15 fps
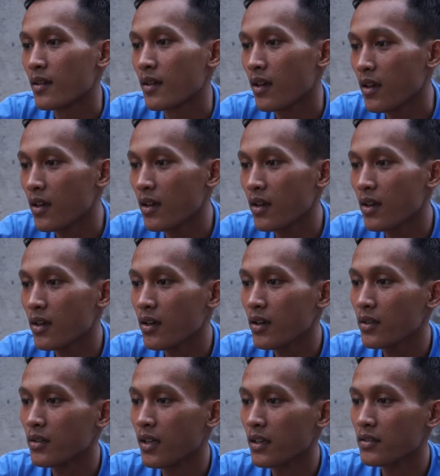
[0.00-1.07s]

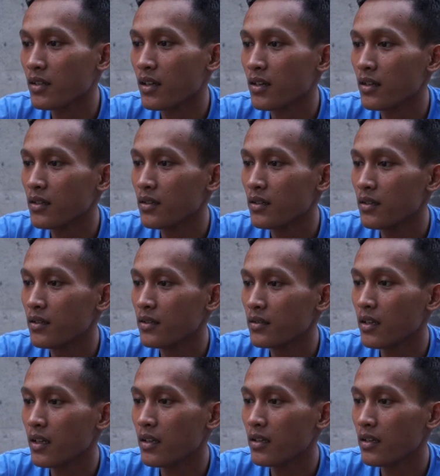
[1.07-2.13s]
eh dasar
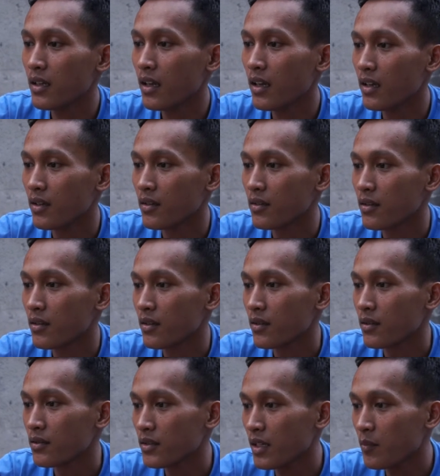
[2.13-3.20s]
kentir kie
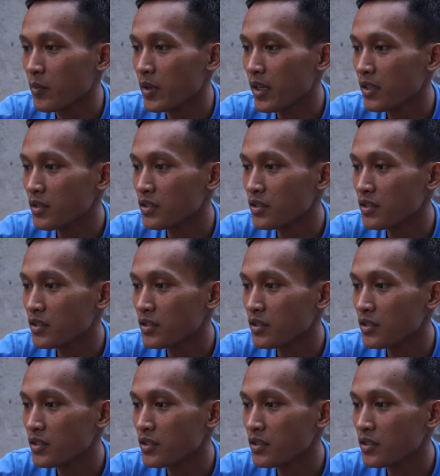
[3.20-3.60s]
sampean